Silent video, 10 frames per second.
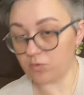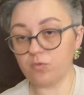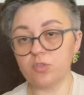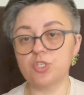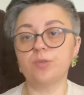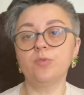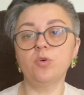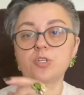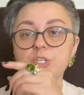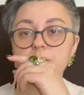ну вот чем
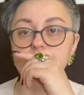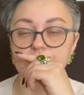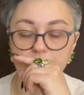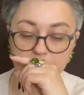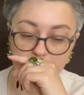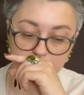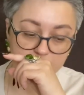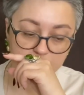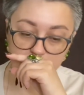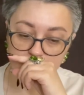дольше они стоят
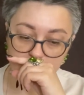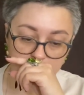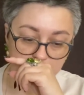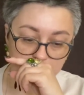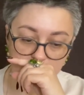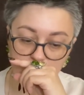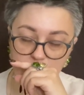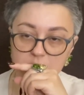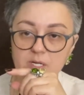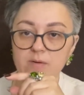у
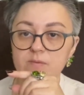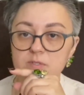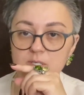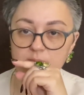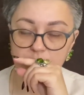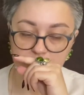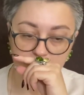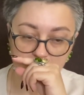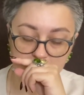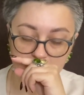меня, тем
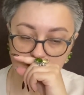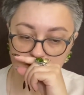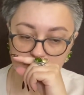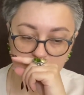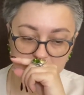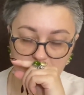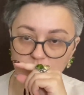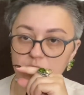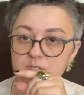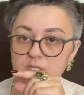они
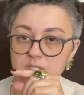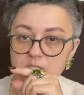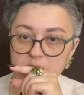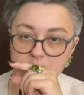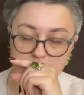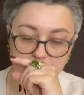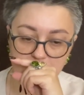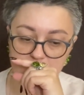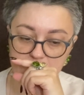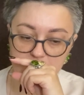становятся
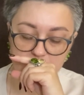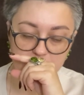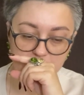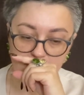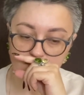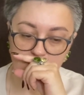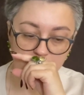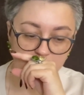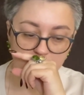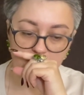интереснее, интереснее
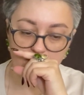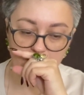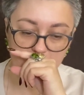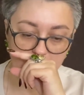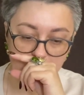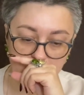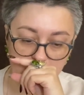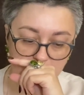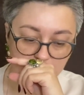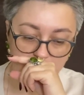и
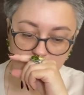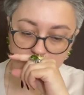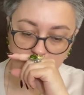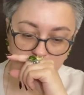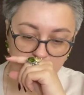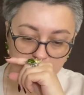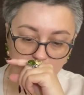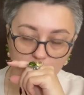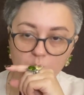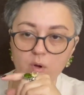многограннее.
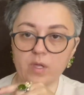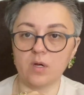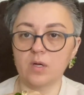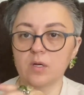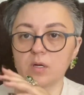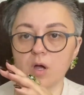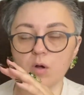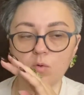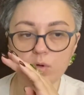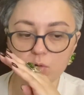Ой,
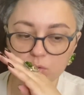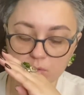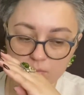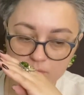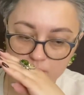какой он